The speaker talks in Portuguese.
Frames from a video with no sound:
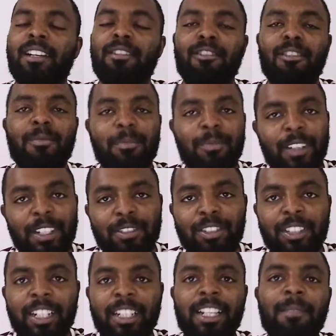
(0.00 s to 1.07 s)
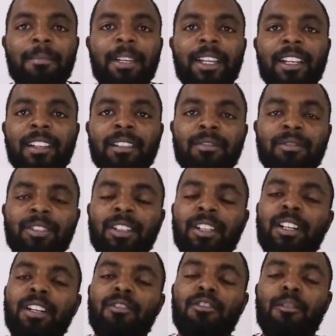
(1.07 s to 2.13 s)
como vai ser os treinamentos,
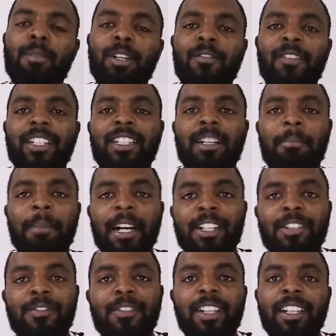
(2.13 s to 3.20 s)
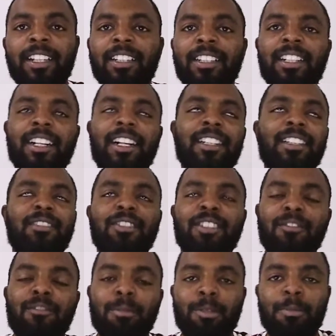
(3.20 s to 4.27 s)
como que vai ser a parte física, ah, tal dia
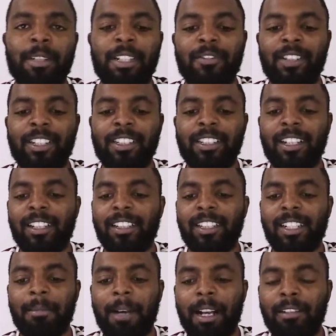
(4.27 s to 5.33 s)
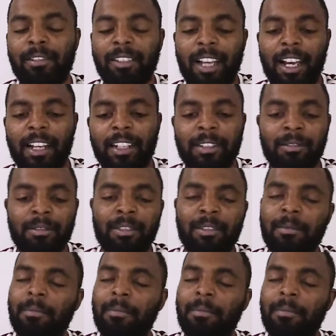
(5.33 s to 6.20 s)
vamos começar a fazer trabalho tático.